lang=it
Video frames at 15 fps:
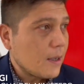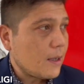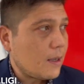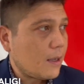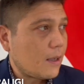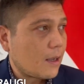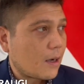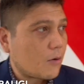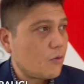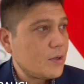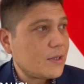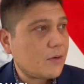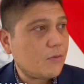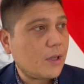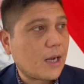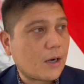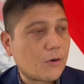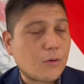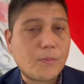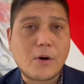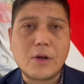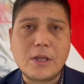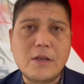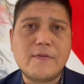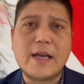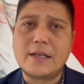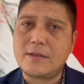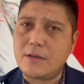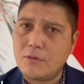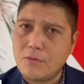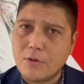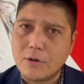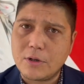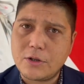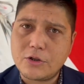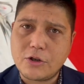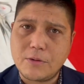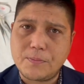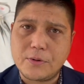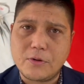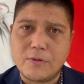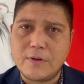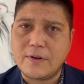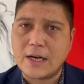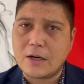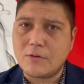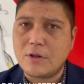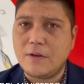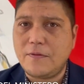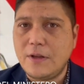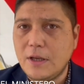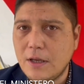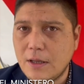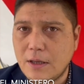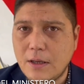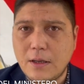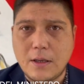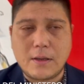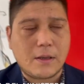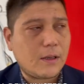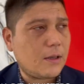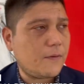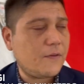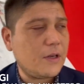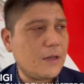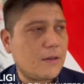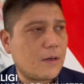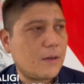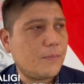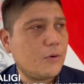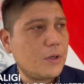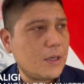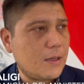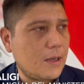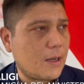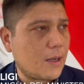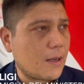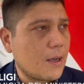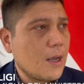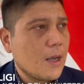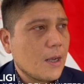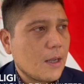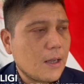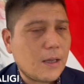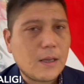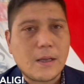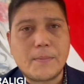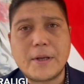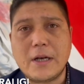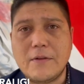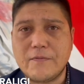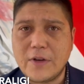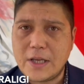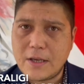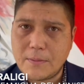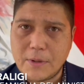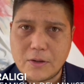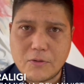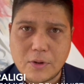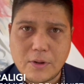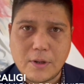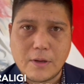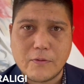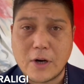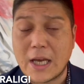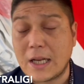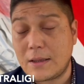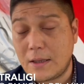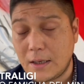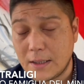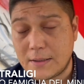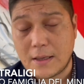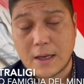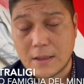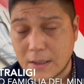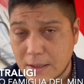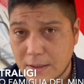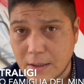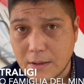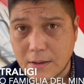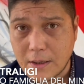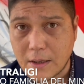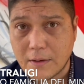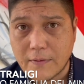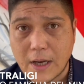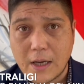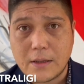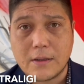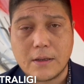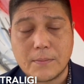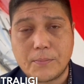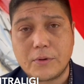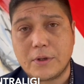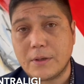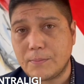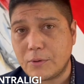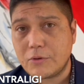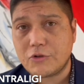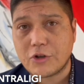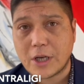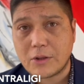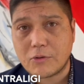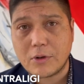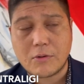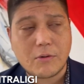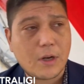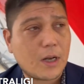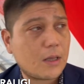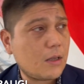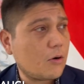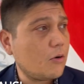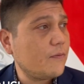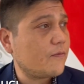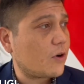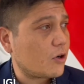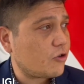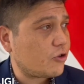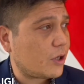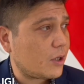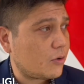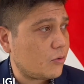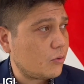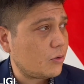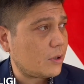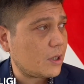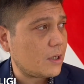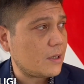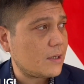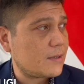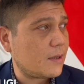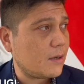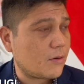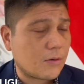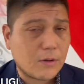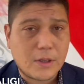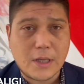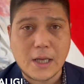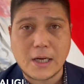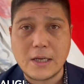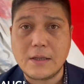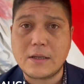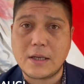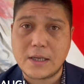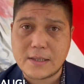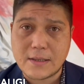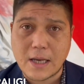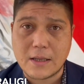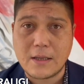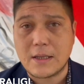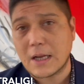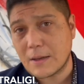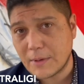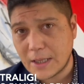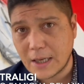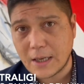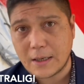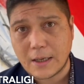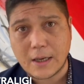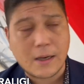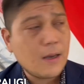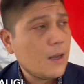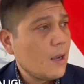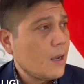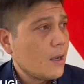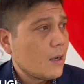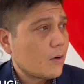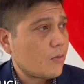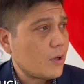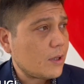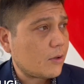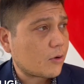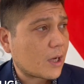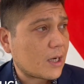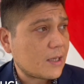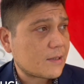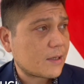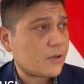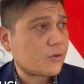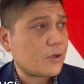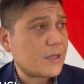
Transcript: e a cui seguiranno poi diversi workshop dove verranno definiti, eh, definite le politiche eh, per l'invecchiamento attivo. Caratteristica distintiva del, del progetto è quella di coinvolgere tutti gli stakeholder interessati dalla materia quindi organizzazioni